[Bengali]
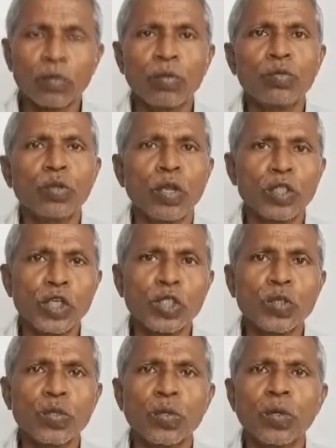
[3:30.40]
খুব
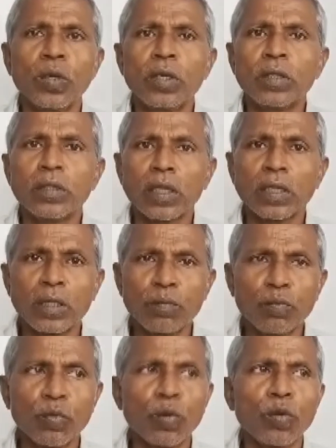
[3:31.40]
সচেষ্ট যাতে
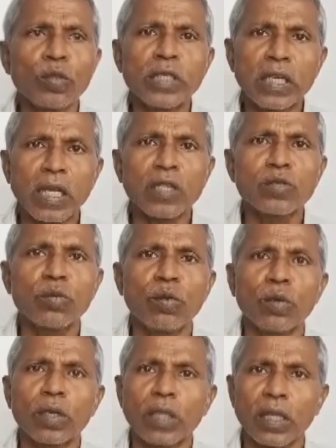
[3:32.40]
পুরনো যে
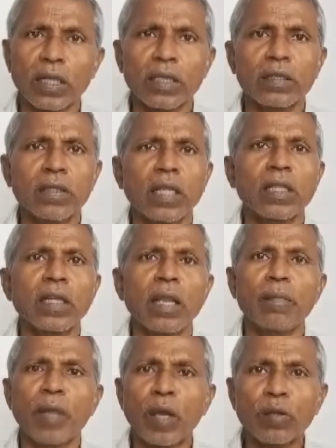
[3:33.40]
কাজগুলোকে তাকে যাতে
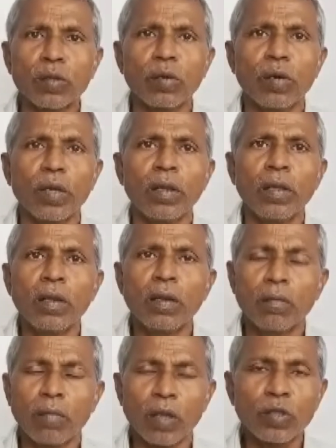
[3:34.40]
না ব্যাহত হয়
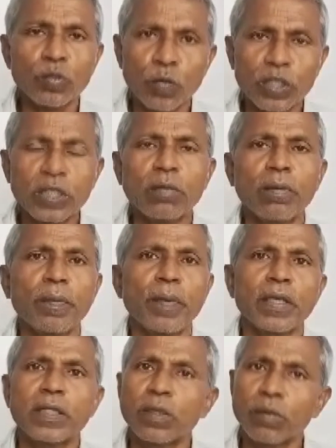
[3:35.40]
মানুষ পরিষেবা
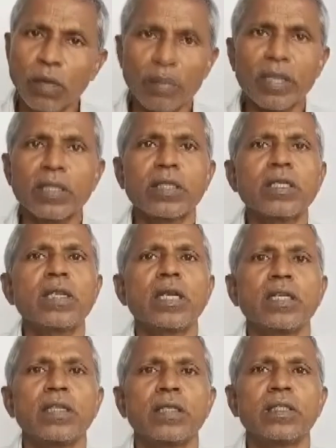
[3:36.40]
পায় সেগুলো আমরা চেষ্টা
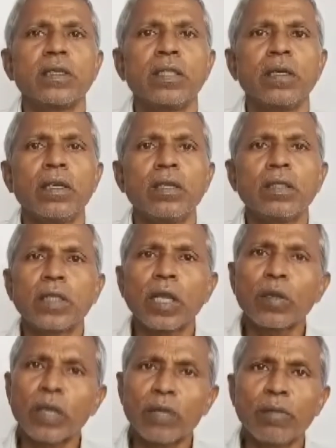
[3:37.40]
নিচ্ছি
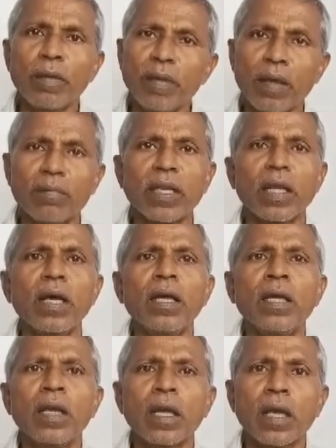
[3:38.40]
যাই হোক এইভাবে আমরা
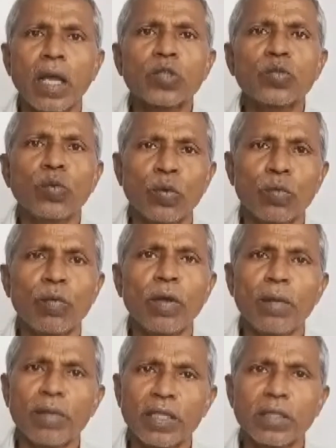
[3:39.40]
কাজ করব
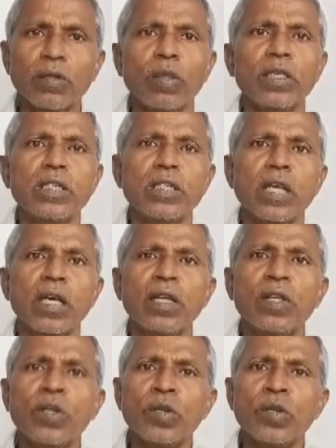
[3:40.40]
আমাদের ইচ্ছা